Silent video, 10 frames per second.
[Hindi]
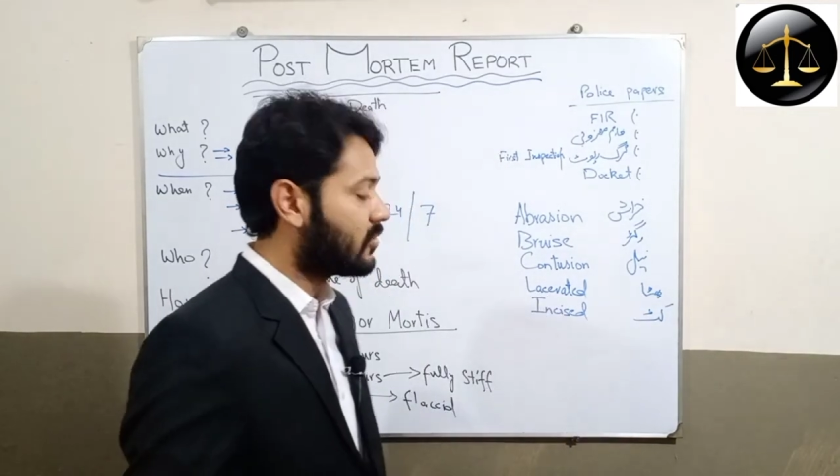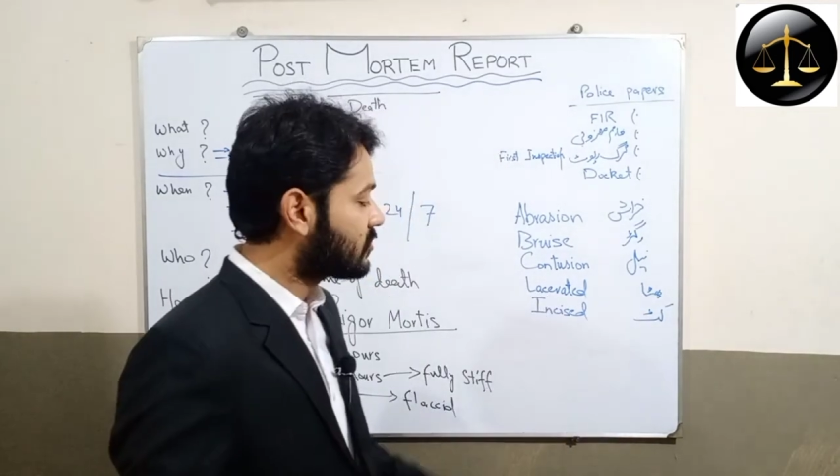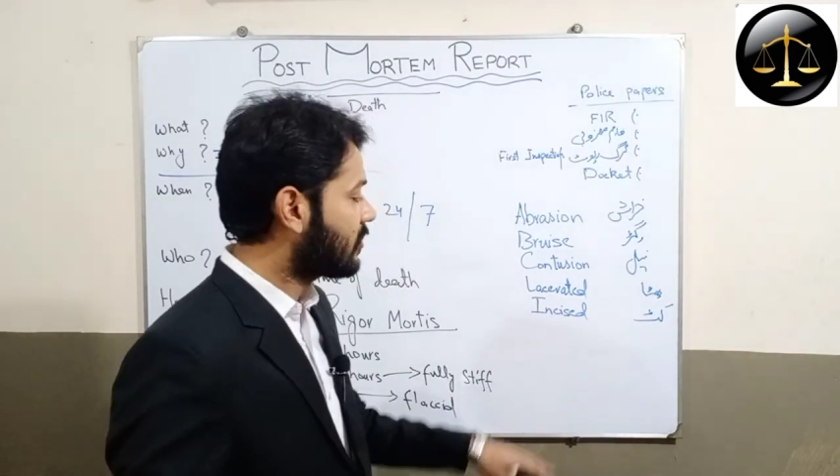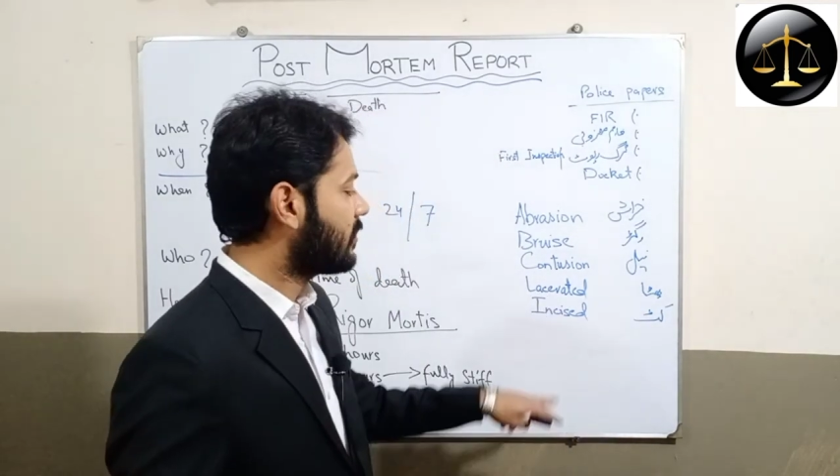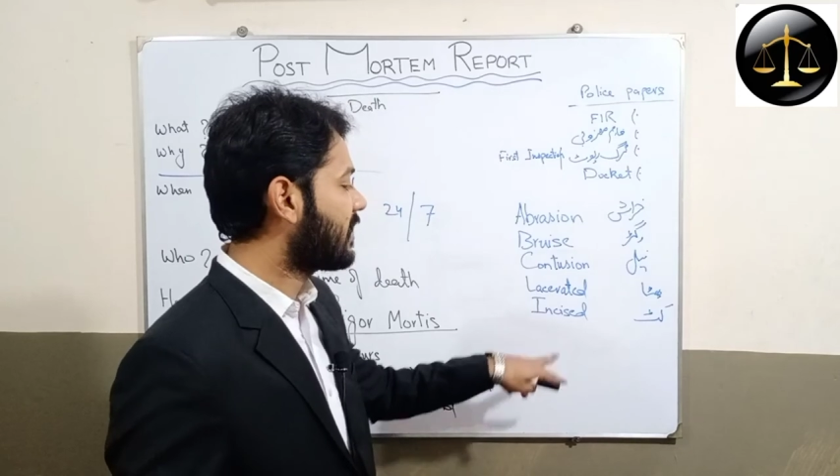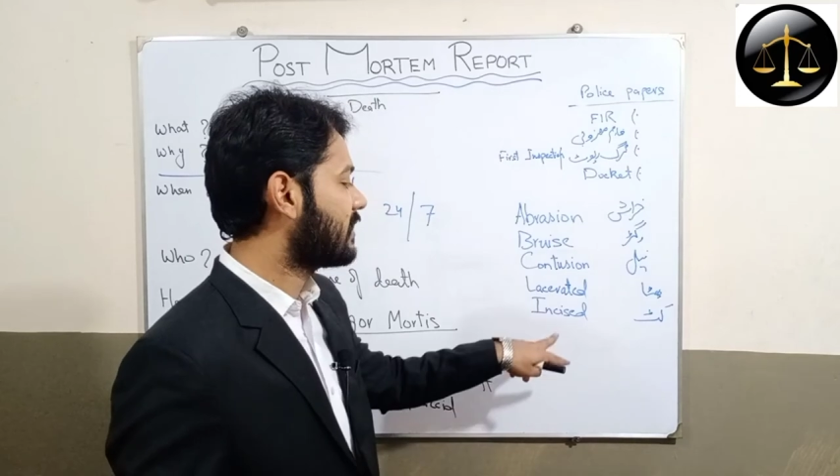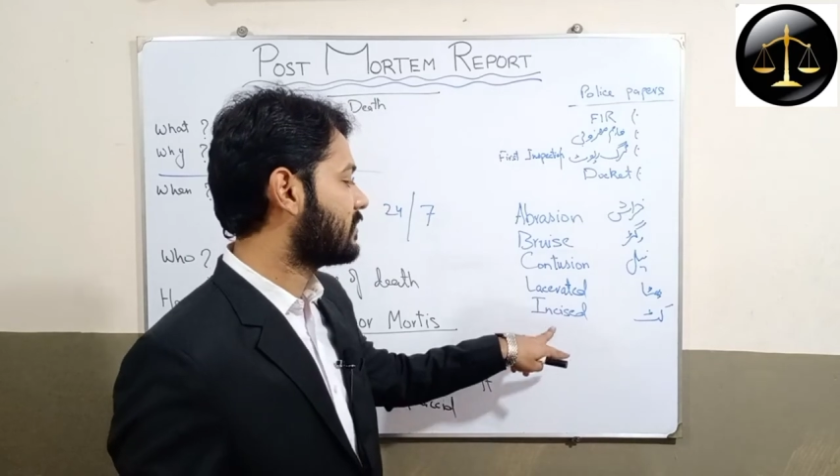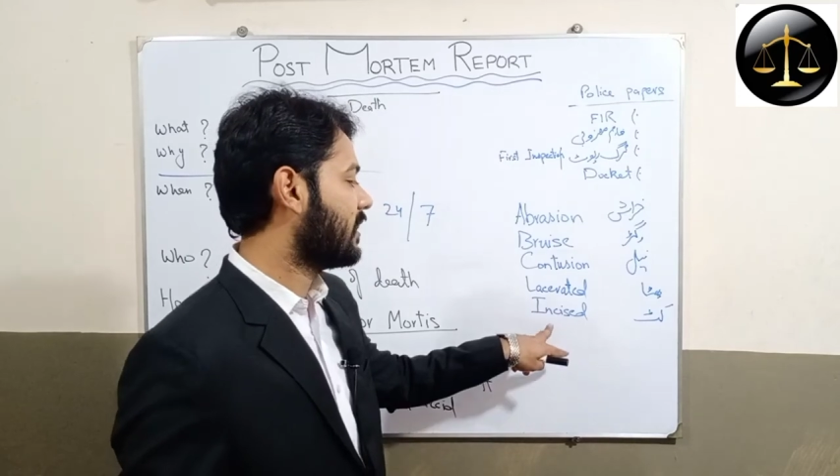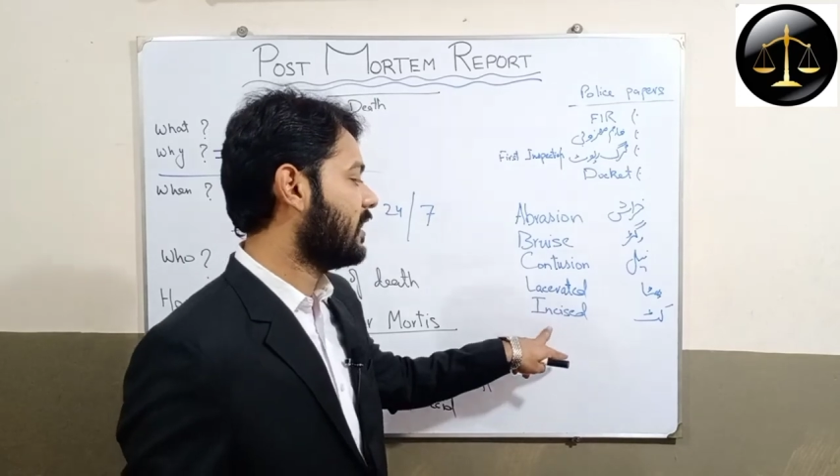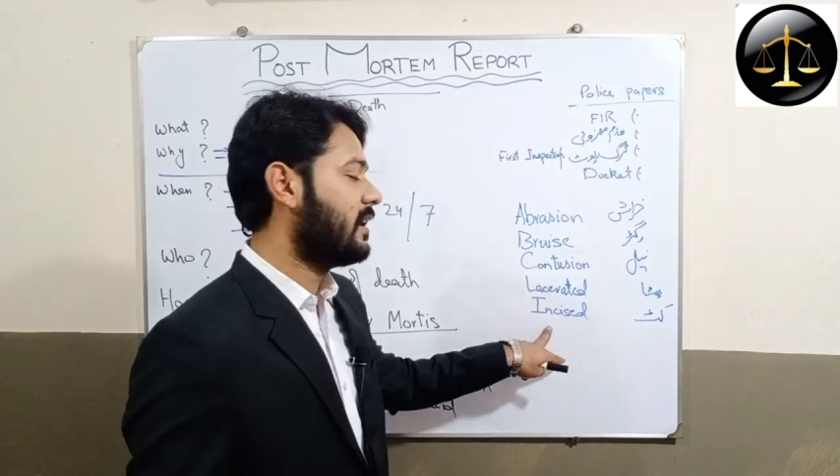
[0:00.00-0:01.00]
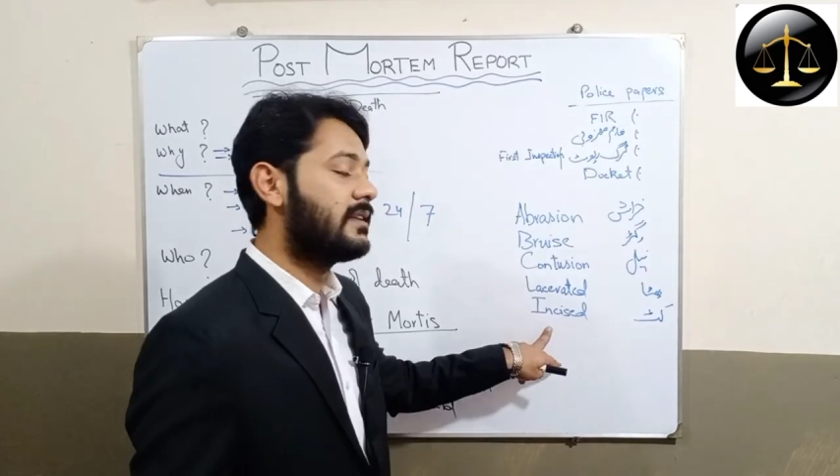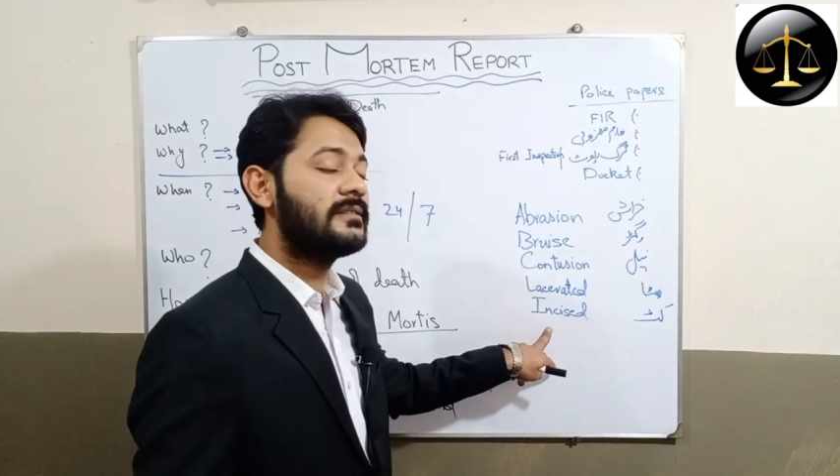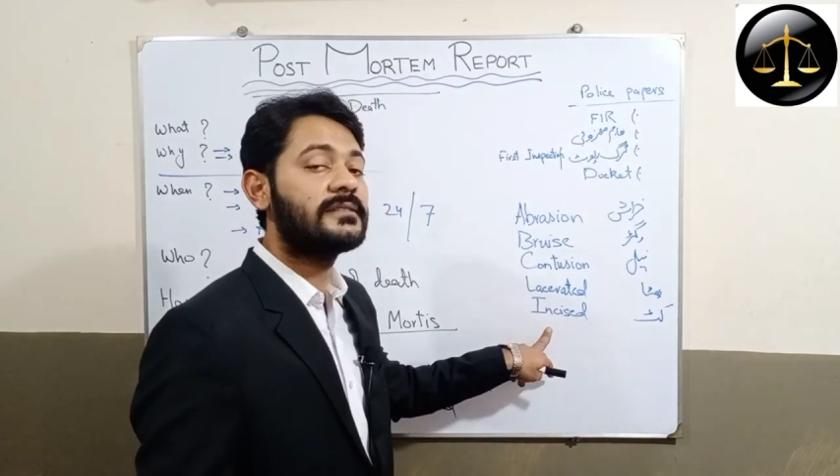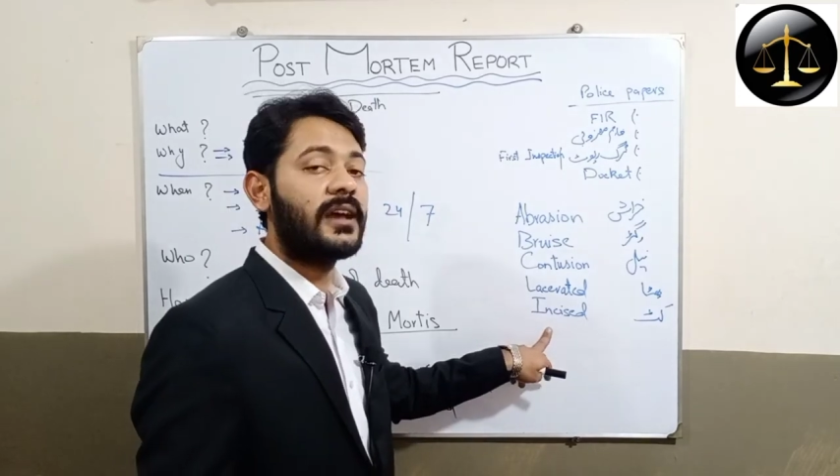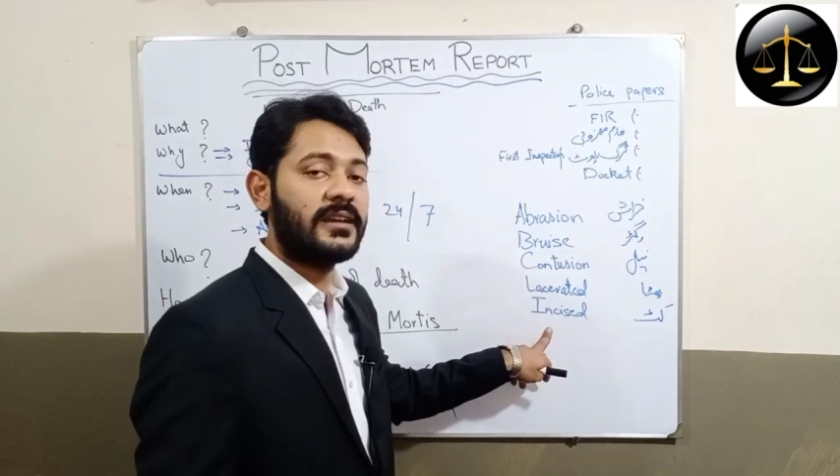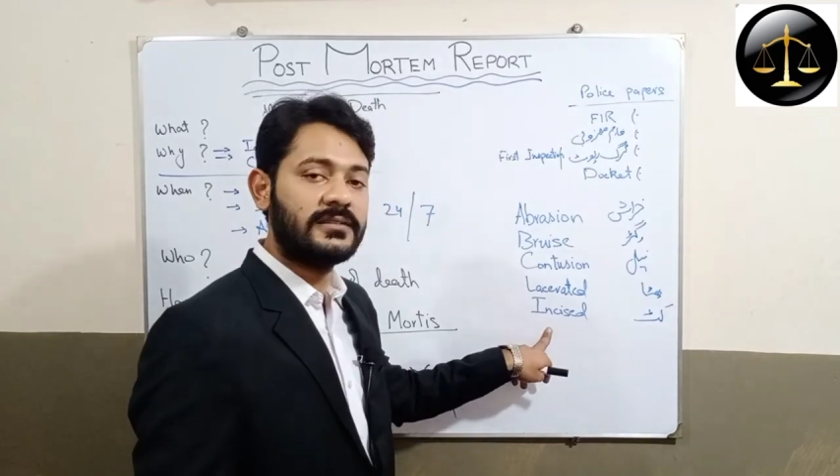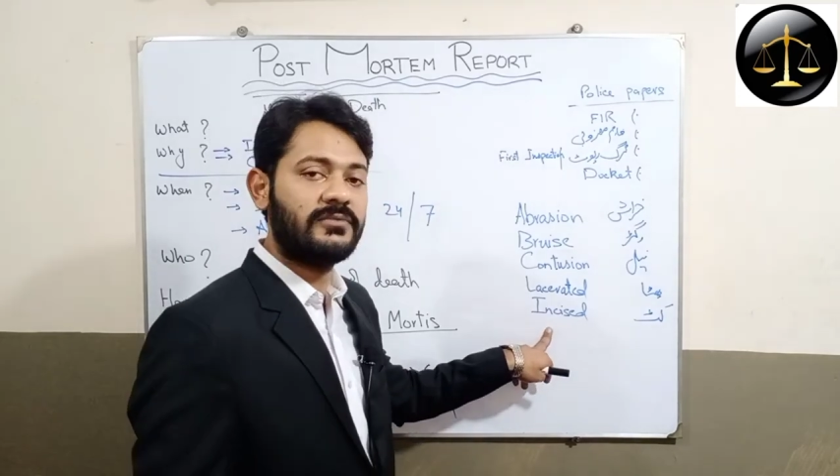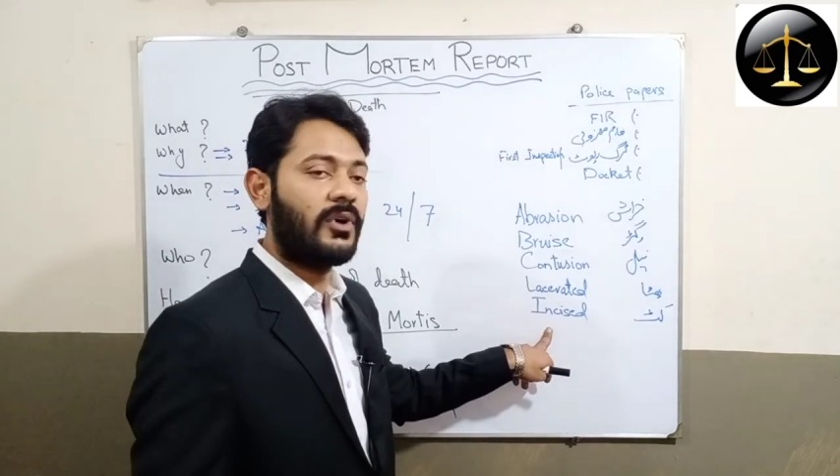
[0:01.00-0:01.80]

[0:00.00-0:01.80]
उसको हम कहते हैं इन साइज